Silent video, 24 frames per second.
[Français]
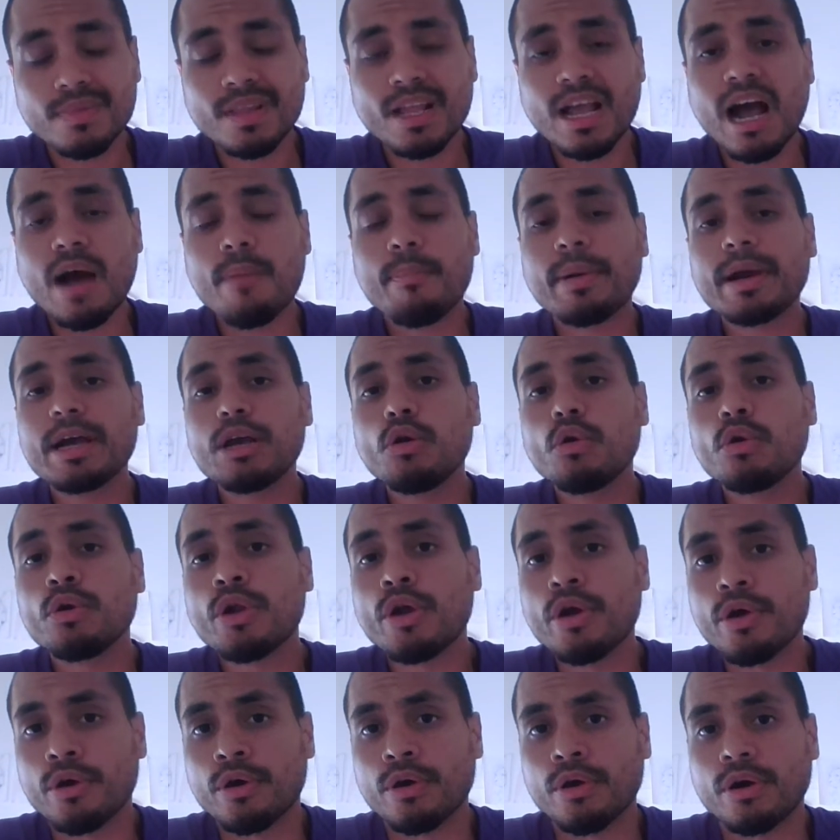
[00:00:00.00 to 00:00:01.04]
après
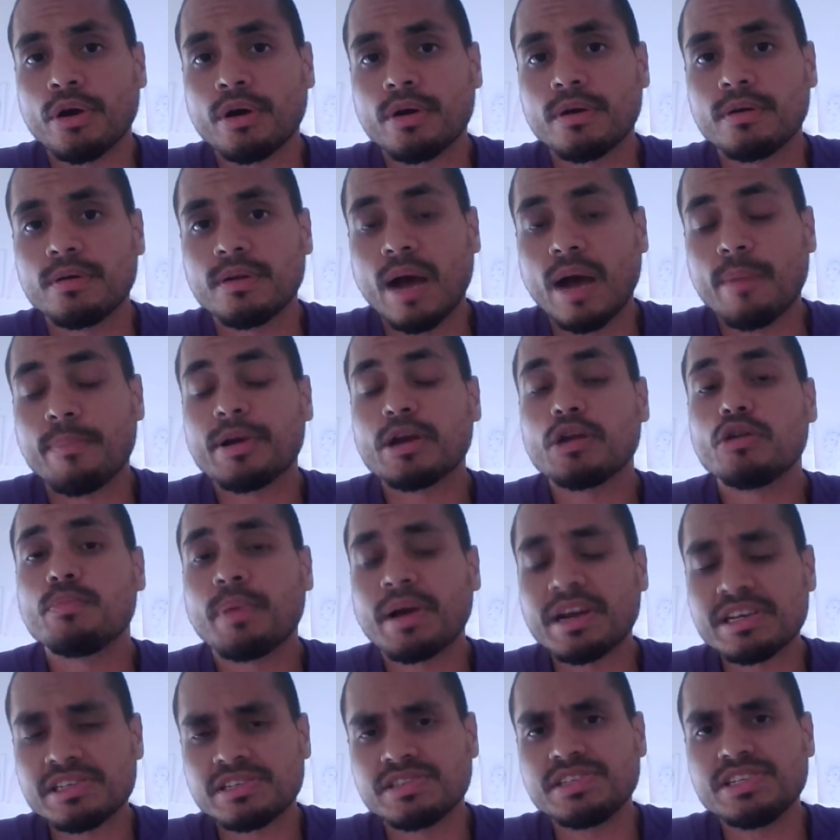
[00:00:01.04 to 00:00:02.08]
l'honneur, après le
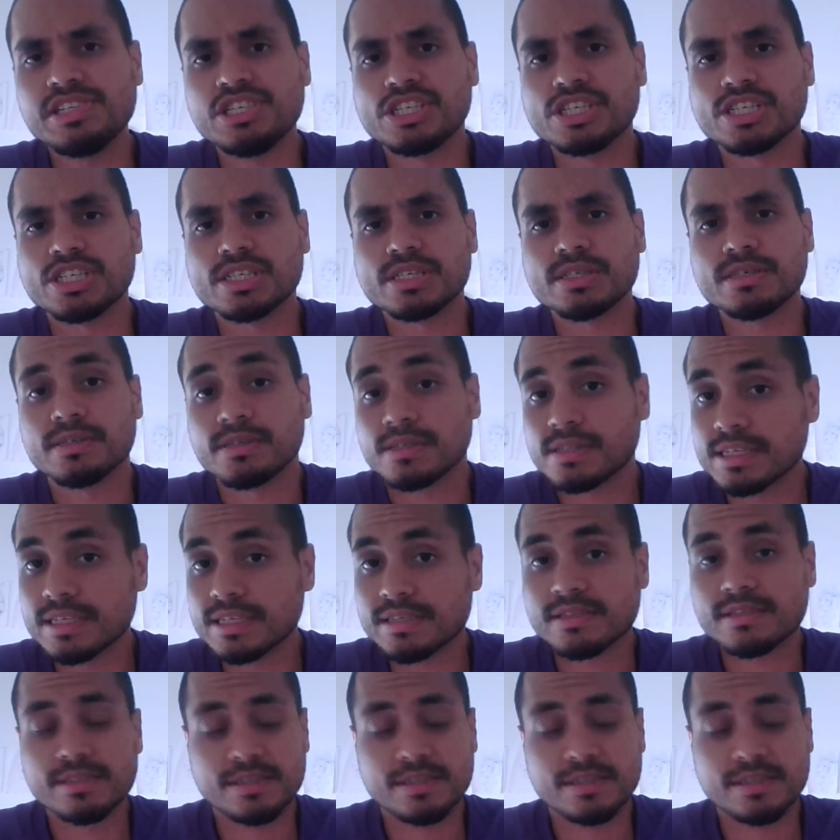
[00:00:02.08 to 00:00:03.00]
prestige, si